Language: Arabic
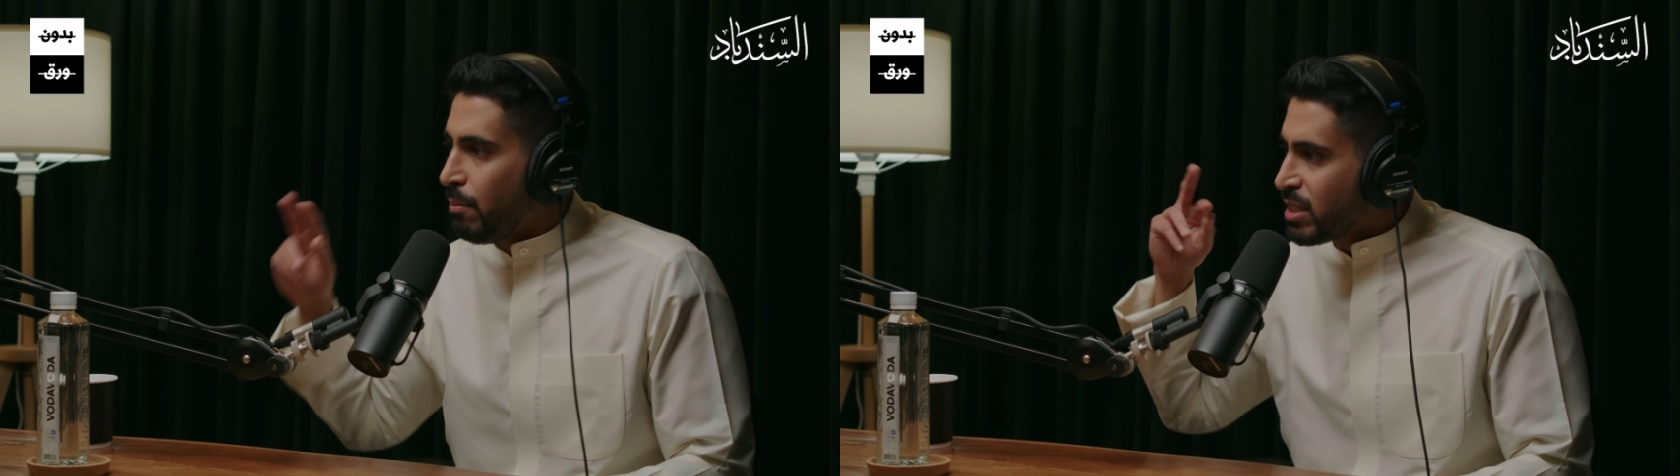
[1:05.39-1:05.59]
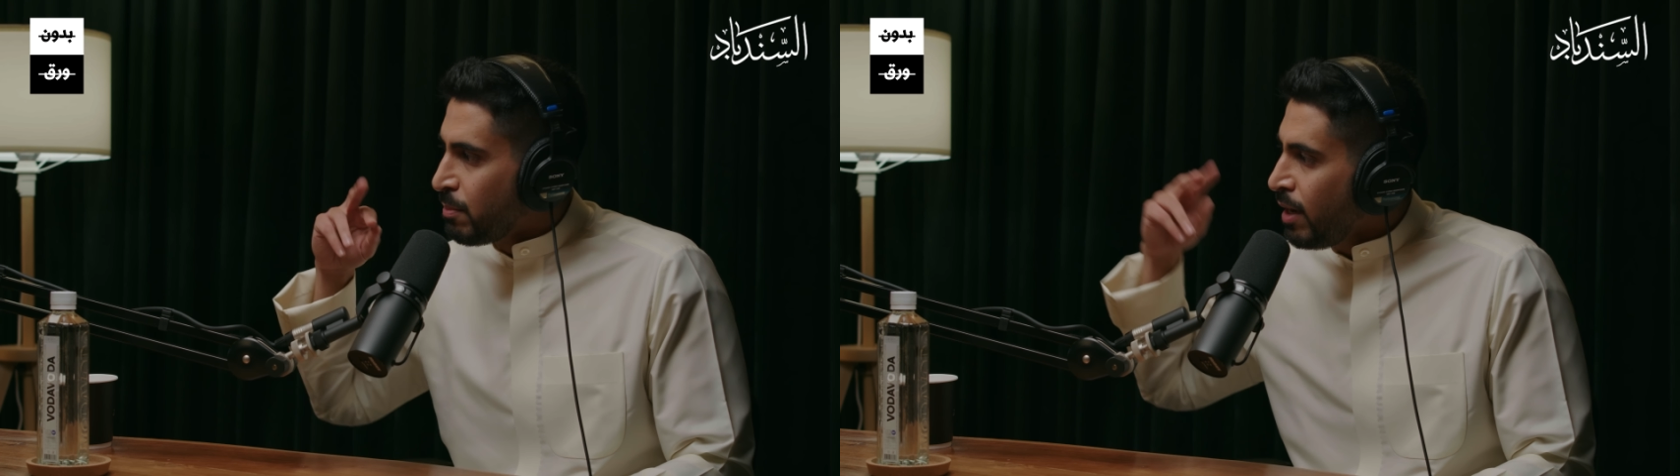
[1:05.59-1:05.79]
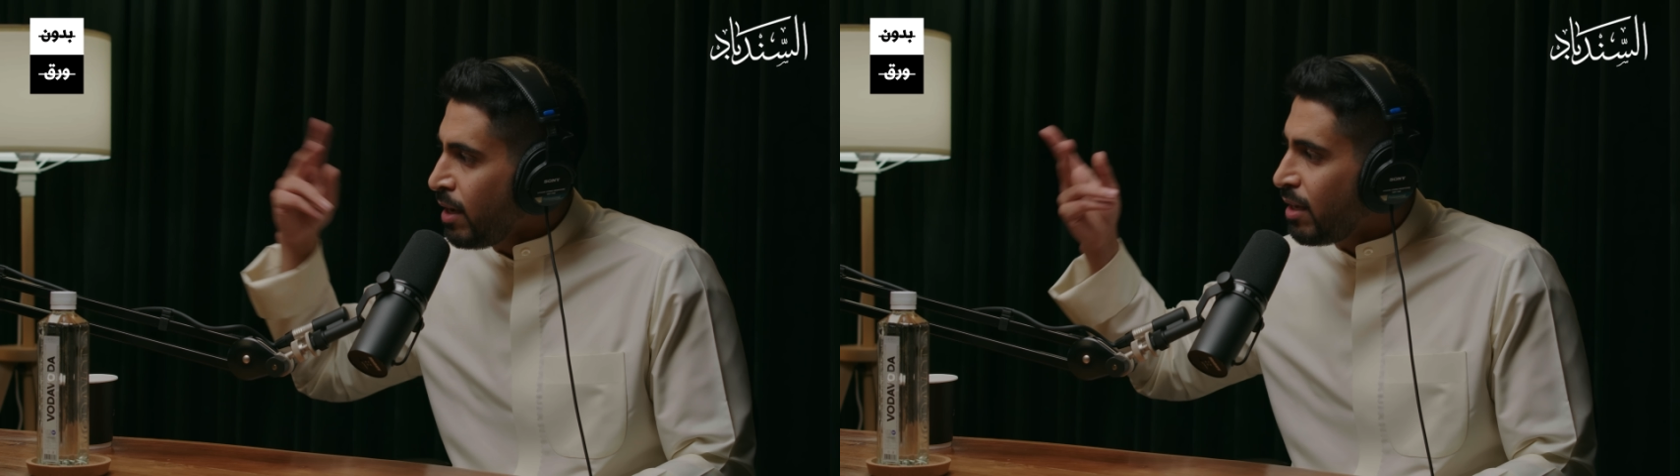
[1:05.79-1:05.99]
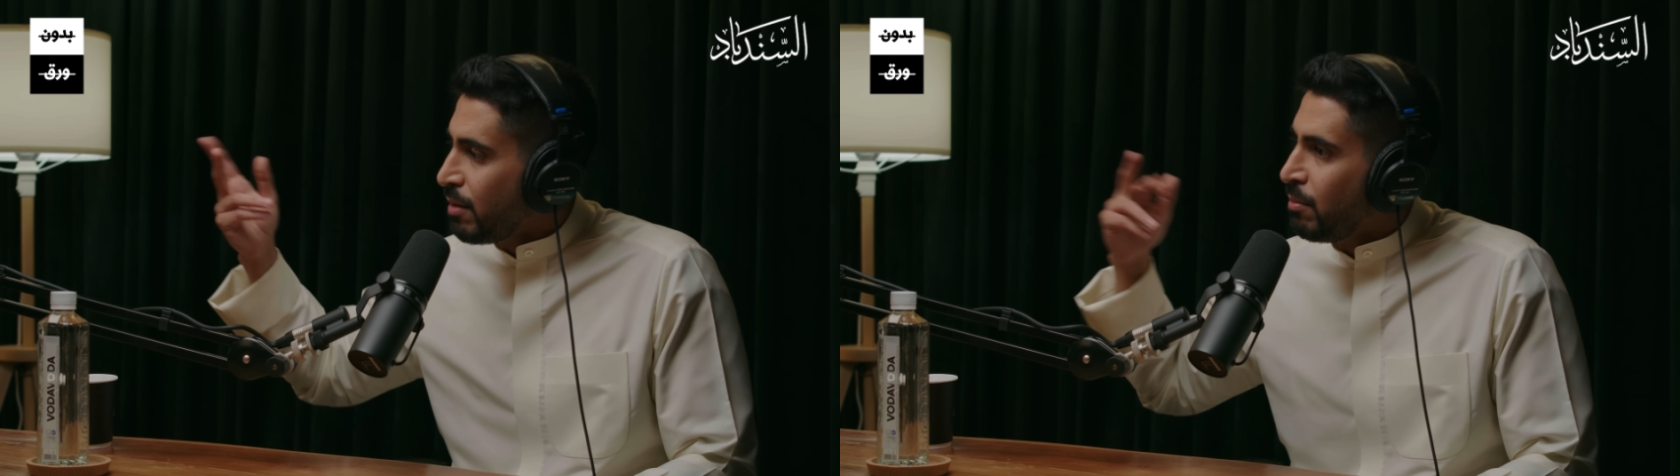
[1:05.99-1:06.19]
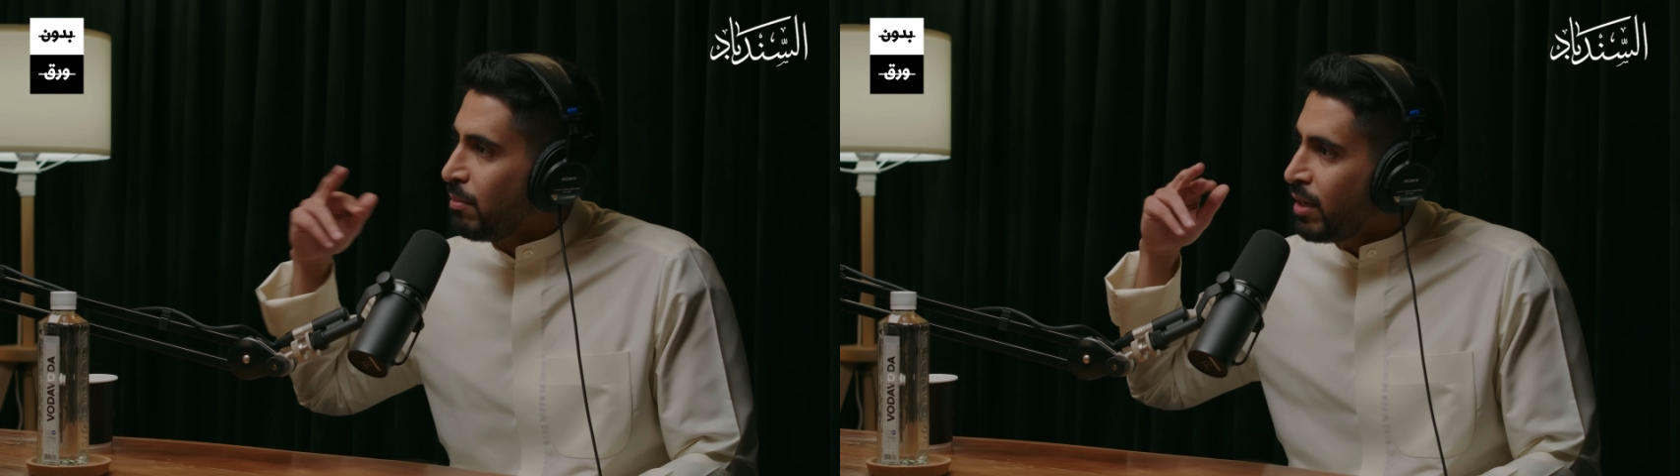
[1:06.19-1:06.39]
بس
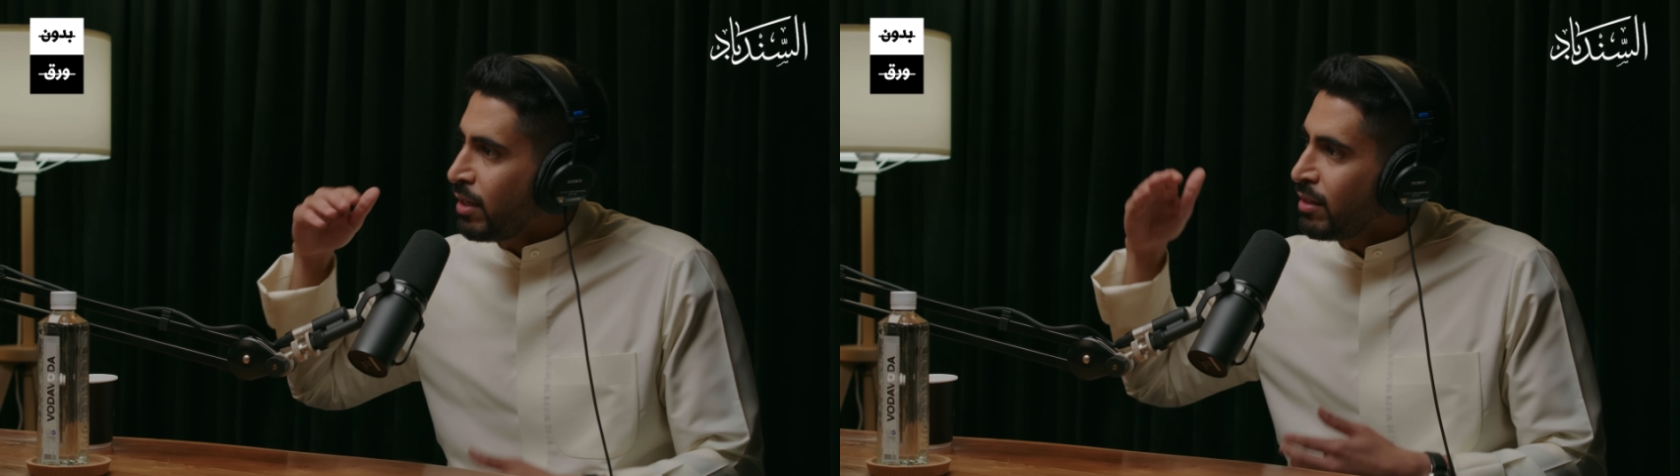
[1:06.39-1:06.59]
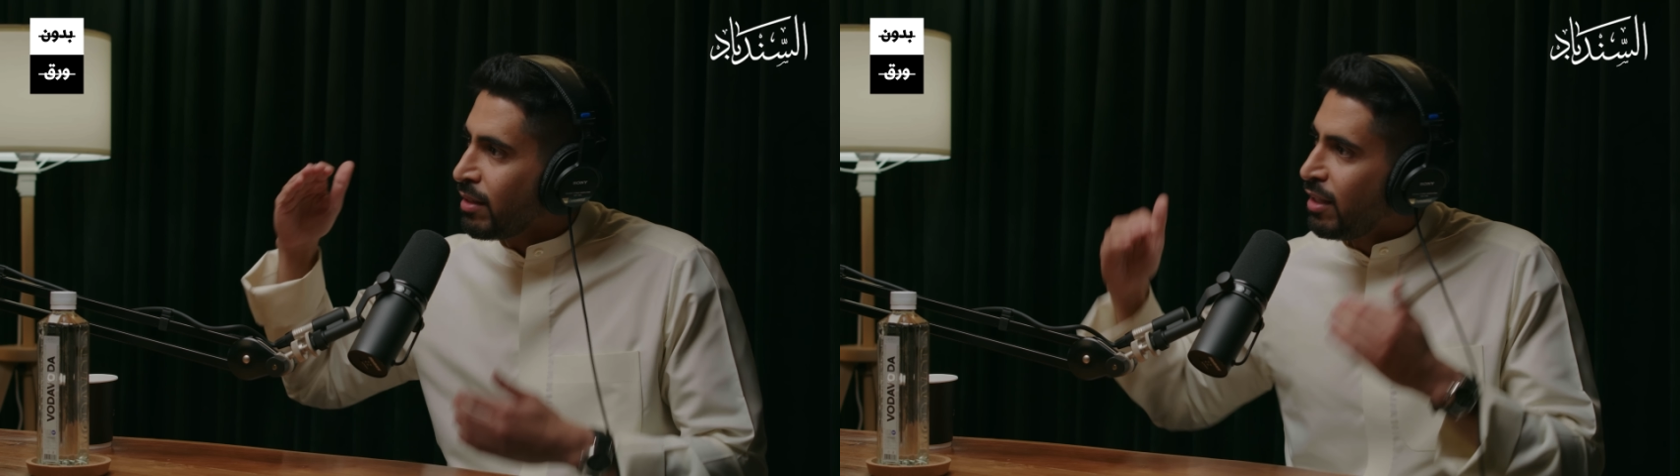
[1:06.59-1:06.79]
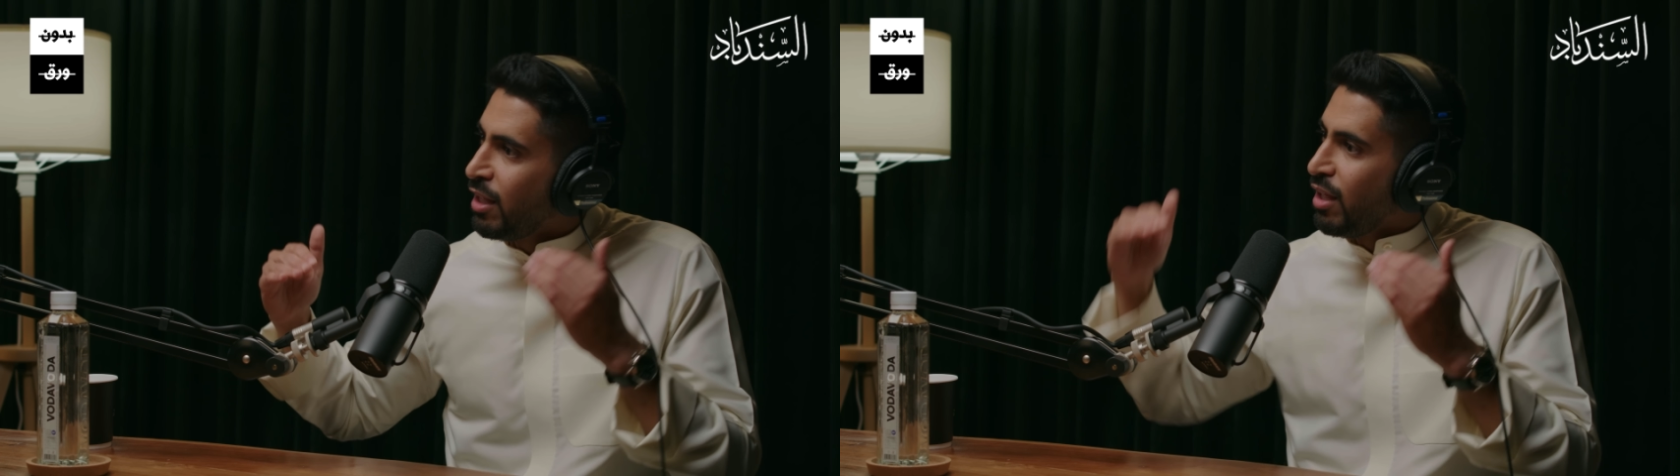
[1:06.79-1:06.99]
ما يعني